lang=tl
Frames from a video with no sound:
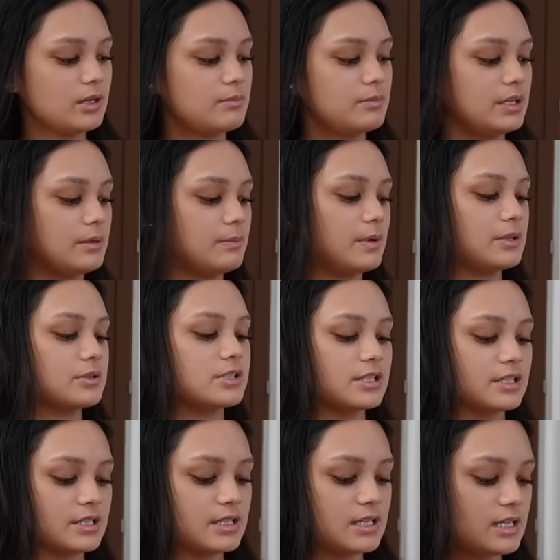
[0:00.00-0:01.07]
mga big
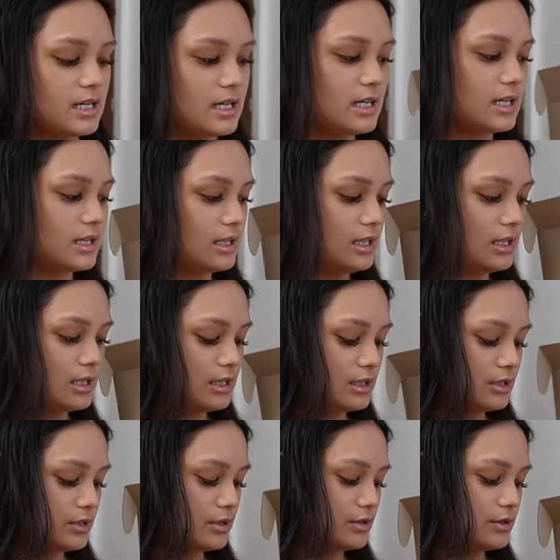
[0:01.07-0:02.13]
pouches nila.
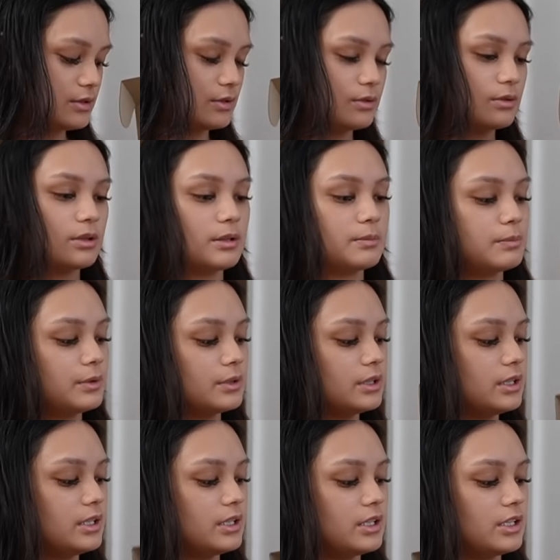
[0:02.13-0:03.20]
So, they put
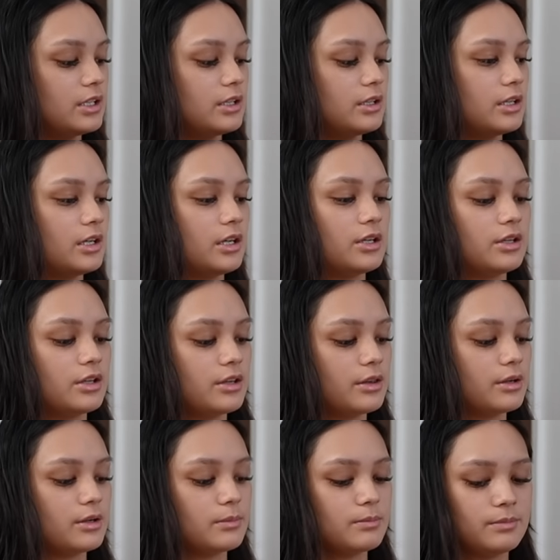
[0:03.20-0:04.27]
here
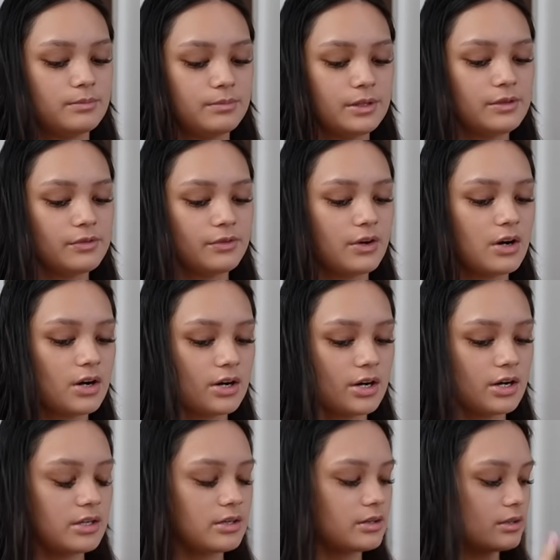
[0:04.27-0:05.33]
another beef
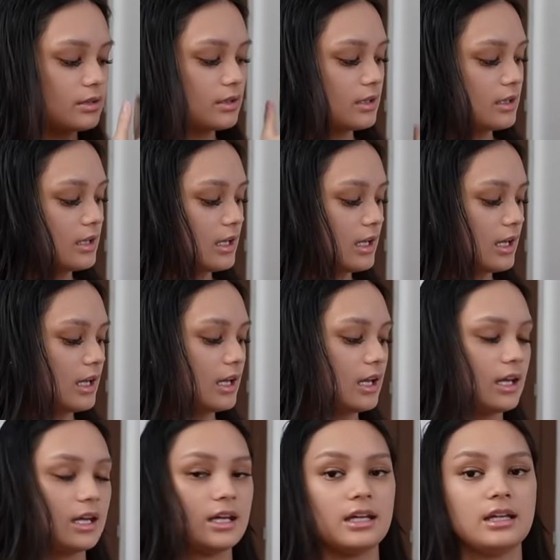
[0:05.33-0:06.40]
heart.
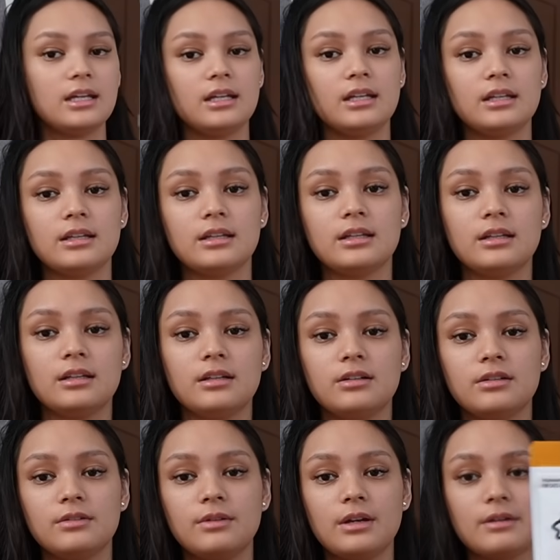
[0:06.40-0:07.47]
And
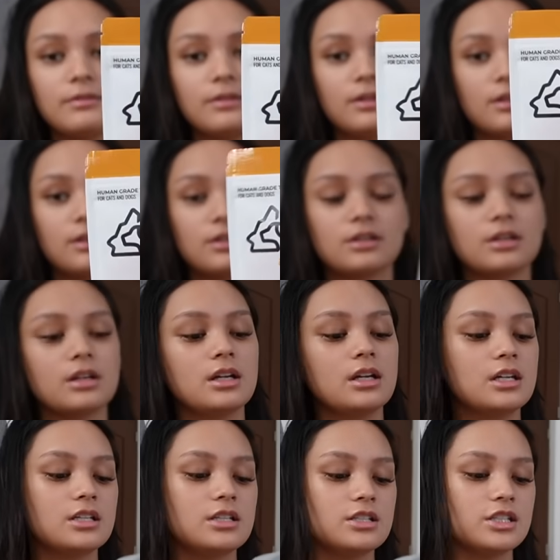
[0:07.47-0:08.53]
we have another
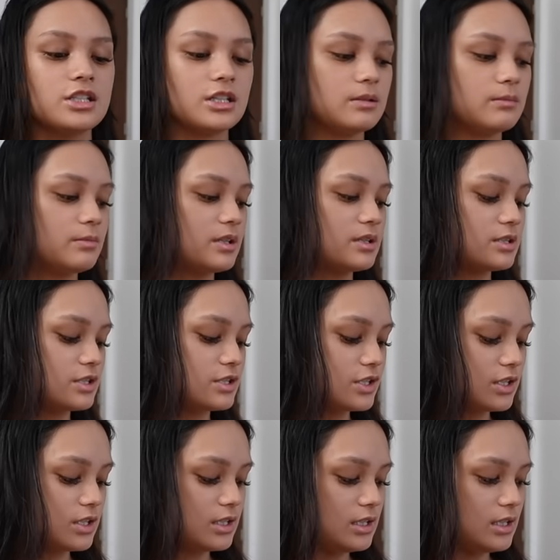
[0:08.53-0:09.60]
chicken breast
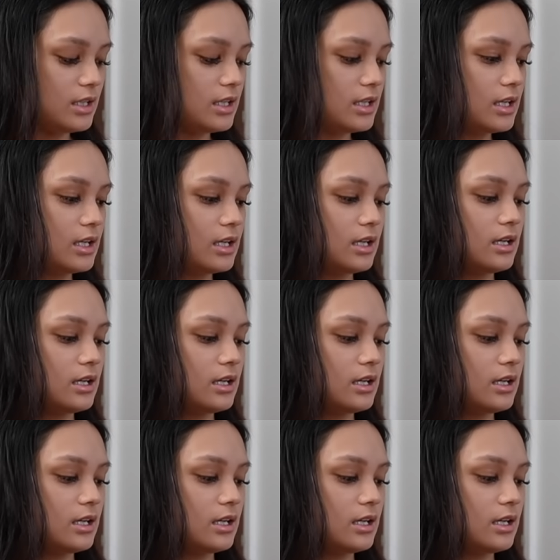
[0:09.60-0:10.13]
jerky.